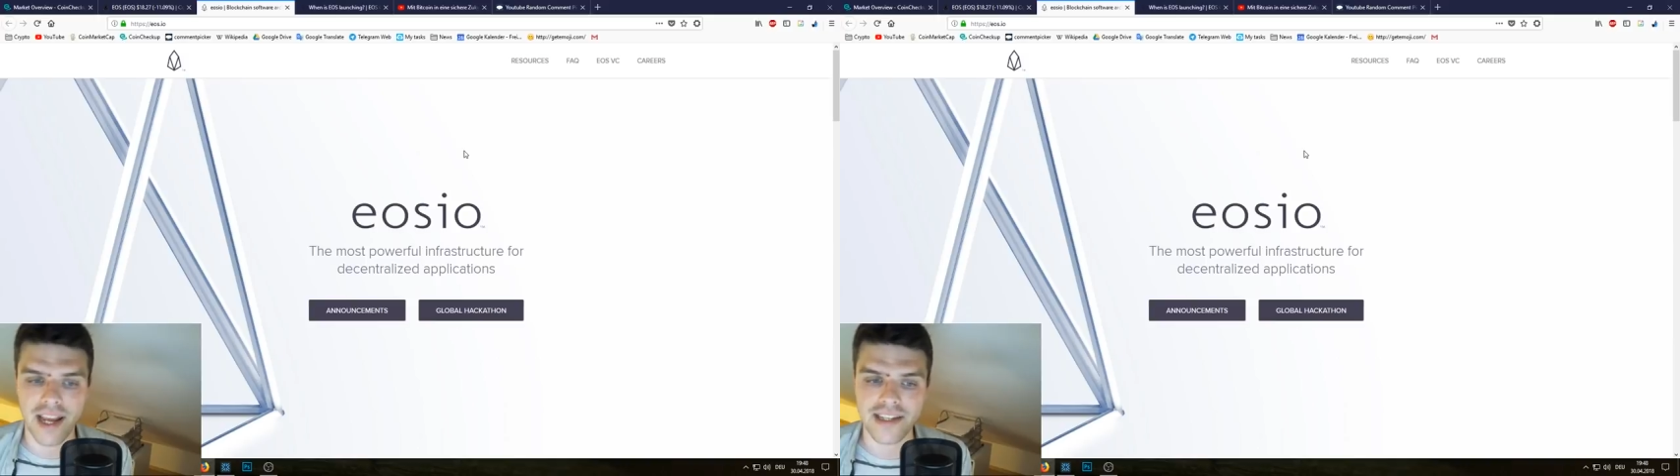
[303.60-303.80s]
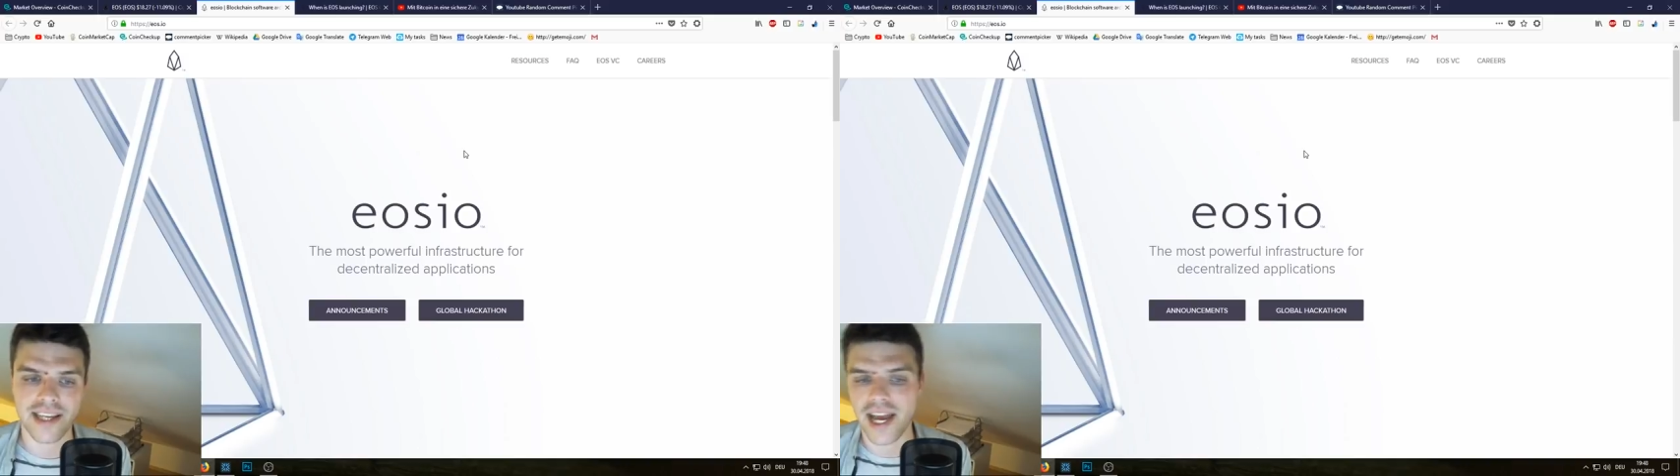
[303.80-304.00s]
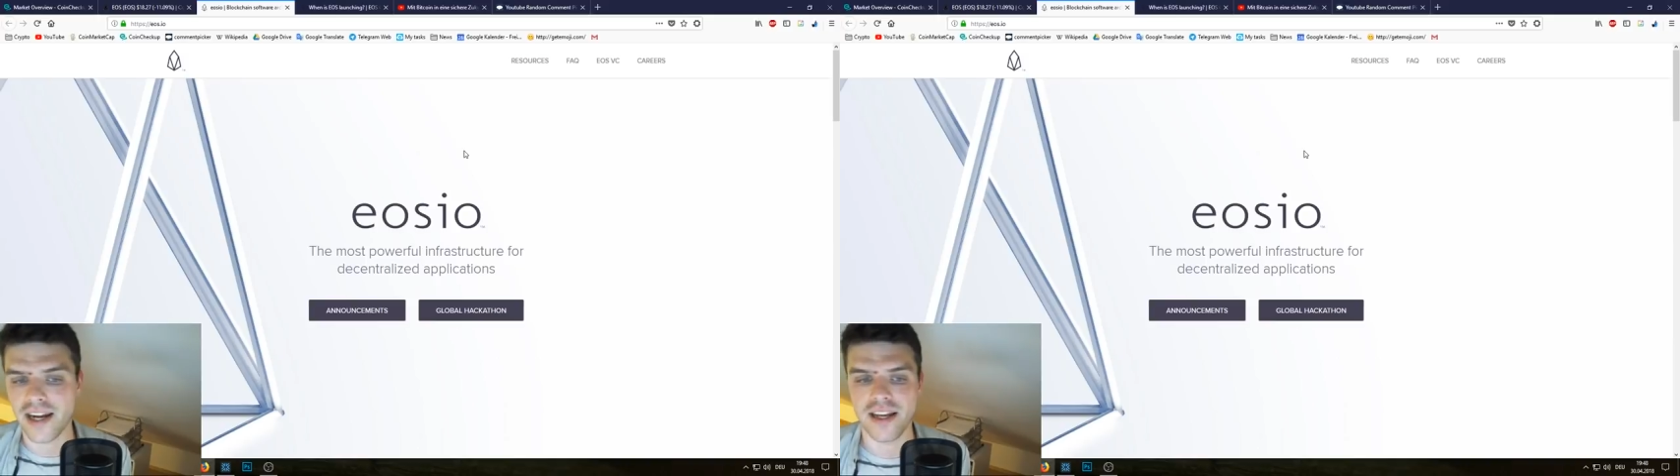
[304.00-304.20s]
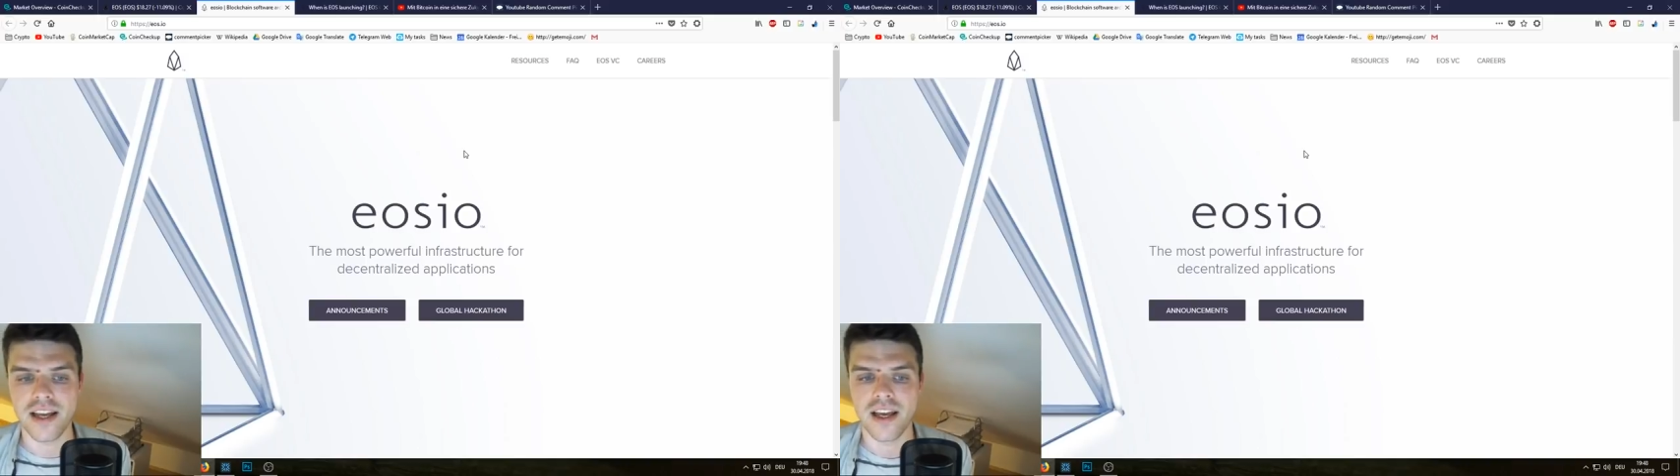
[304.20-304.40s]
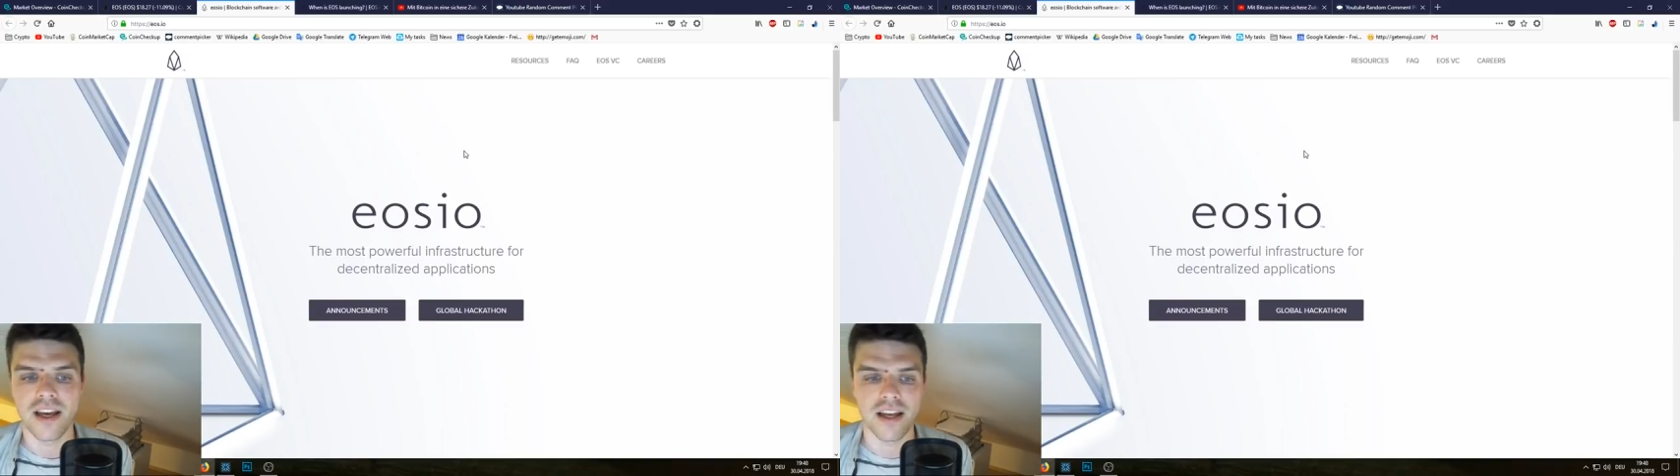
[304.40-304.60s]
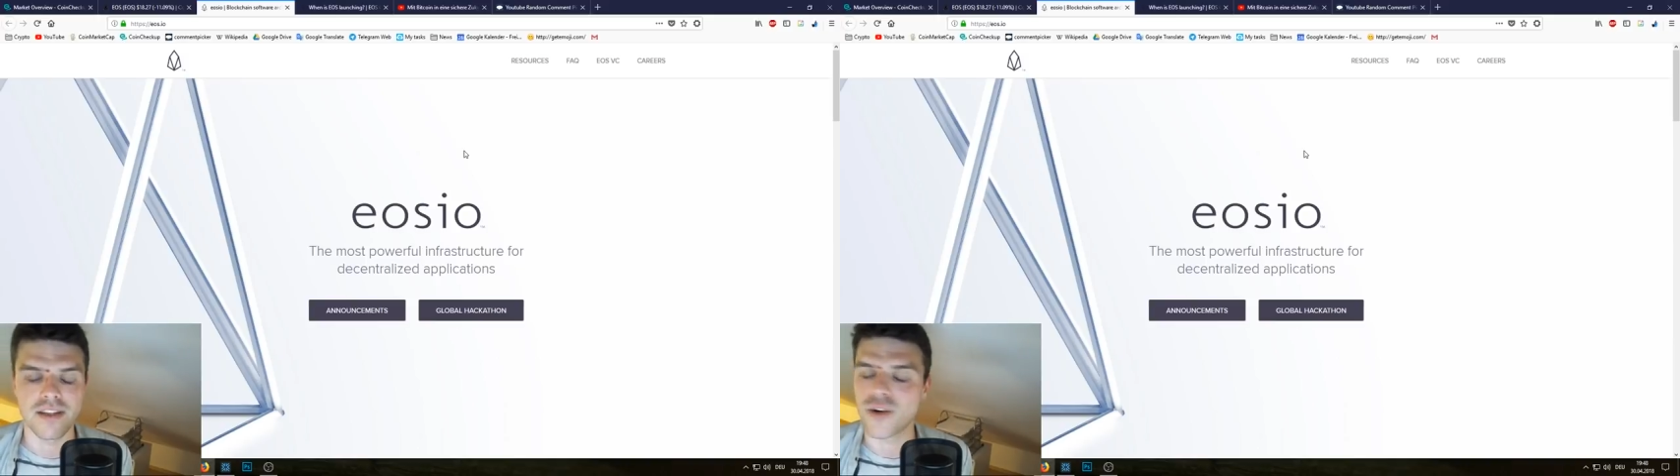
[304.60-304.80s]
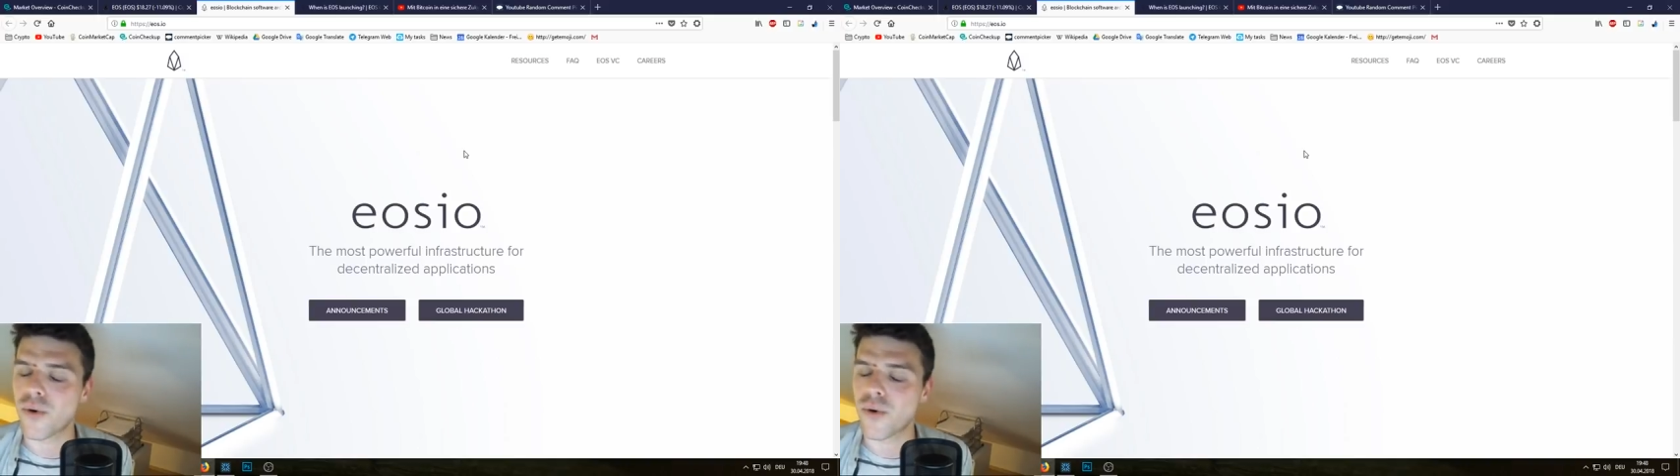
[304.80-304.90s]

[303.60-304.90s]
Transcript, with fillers: ich gerne äh, die